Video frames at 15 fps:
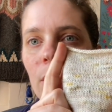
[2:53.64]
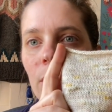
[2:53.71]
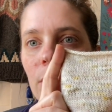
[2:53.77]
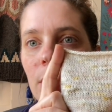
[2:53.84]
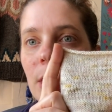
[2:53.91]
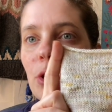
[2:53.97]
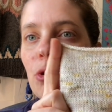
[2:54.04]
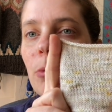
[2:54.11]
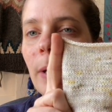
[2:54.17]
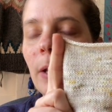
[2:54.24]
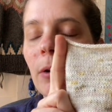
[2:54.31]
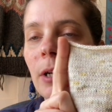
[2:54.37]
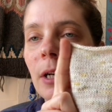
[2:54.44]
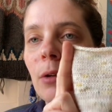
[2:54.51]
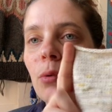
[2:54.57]
si je suis pas
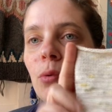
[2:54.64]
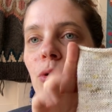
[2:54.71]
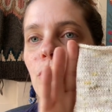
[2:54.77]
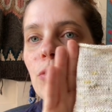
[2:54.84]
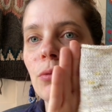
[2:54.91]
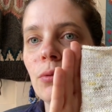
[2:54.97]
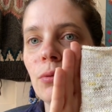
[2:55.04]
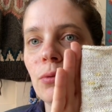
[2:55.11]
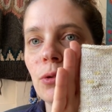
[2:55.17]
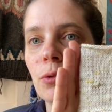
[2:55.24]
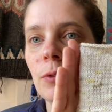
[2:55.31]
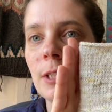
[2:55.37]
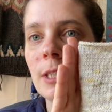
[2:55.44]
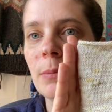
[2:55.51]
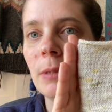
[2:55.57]
dans les clous, je
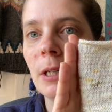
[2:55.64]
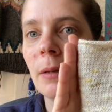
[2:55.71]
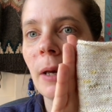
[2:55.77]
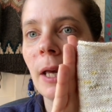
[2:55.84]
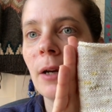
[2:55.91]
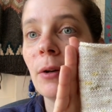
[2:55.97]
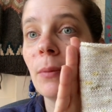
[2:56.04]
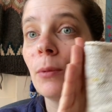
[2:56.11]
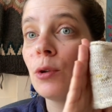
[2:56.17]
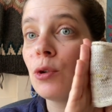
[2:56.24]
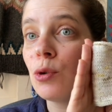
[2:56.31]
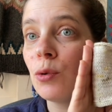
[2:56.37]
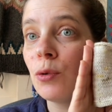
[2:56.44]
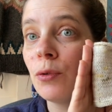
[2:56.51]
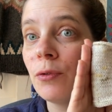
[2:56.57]
vous, expliquerai comment
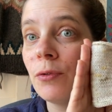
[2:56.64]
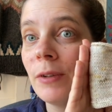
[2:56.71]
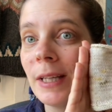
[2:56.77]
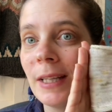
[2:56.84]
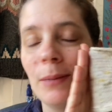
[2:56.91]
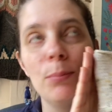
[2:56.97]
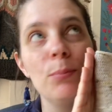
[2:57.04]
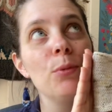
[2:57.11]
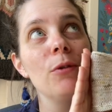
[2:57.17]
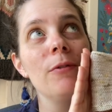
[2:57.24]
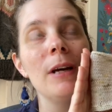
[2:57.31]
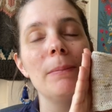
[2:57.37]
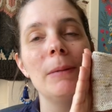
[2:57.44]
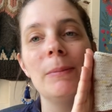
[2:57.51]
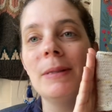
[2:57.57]
je fais pour
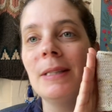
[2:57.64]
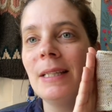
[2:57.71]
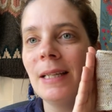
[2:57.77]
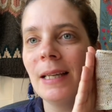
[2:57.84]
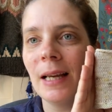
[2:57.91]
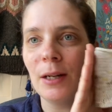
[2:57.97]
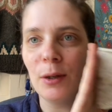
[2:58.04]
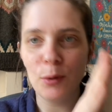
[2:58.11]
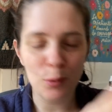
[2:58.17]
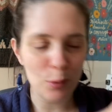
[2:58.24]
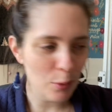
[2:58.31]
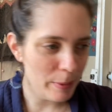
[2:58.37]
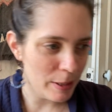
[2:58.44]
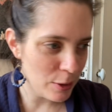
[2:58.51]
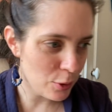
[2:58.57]
faire mes petits
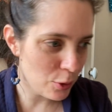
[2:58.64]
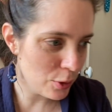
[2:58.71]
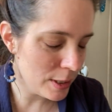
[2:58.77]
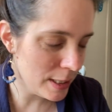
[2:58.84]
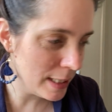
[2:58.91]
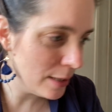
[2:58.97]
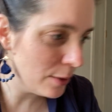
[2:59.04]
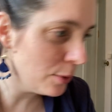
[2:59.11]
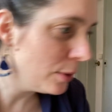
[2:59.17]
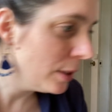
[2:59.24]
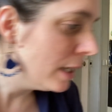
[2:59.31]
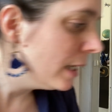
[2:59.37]
calculs, parce que je sais que